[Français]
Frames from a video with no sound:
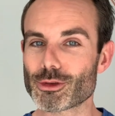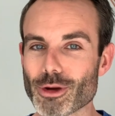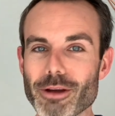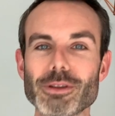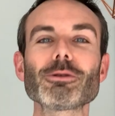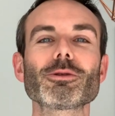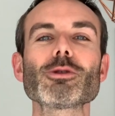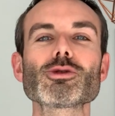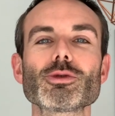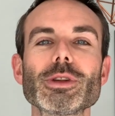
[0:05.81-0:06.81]
Je suis ravi de vous
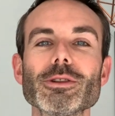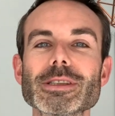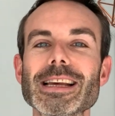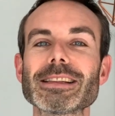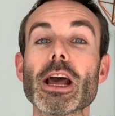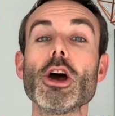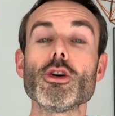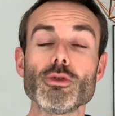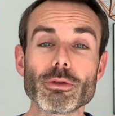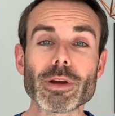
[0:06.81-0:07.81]
retrouver aujourd'hui dans cette
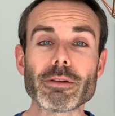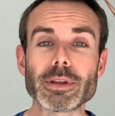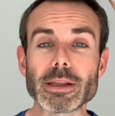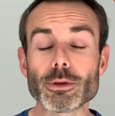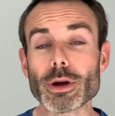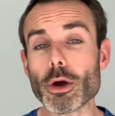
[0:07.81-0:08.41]
nouvelle vidéo.